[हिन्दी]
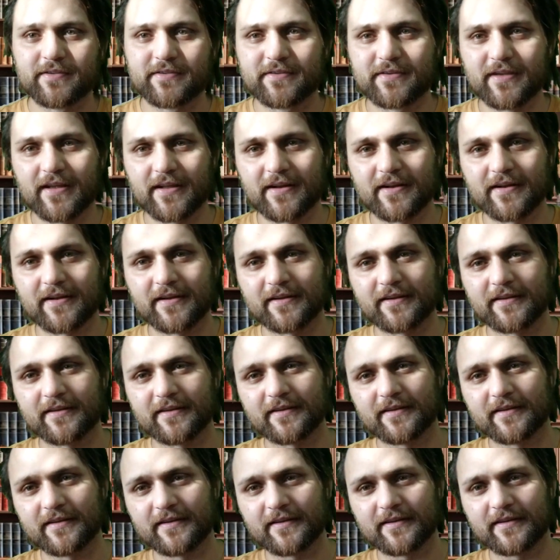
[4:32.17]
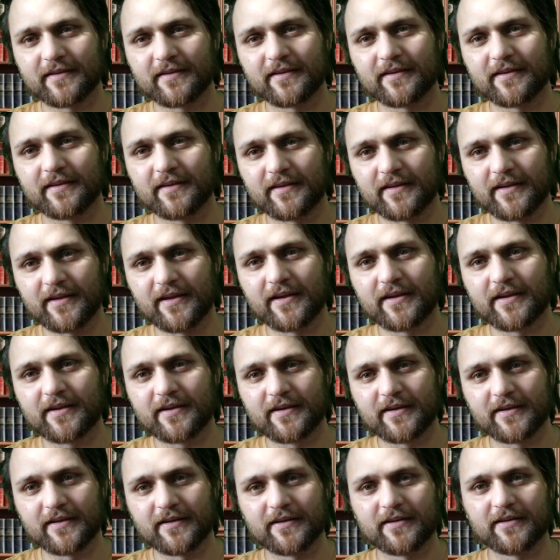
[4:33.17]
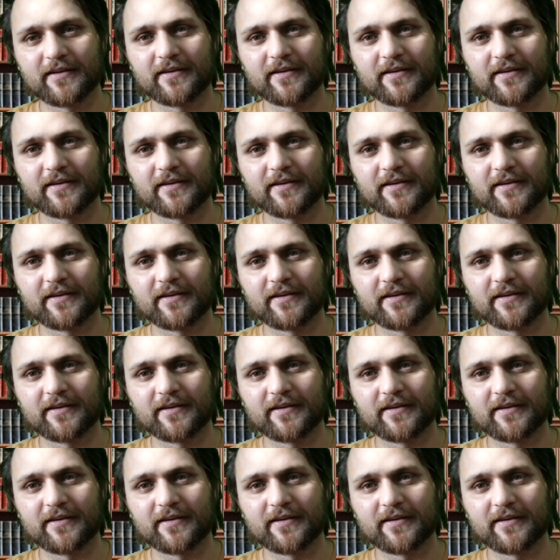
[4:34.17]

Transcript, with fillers: सर एक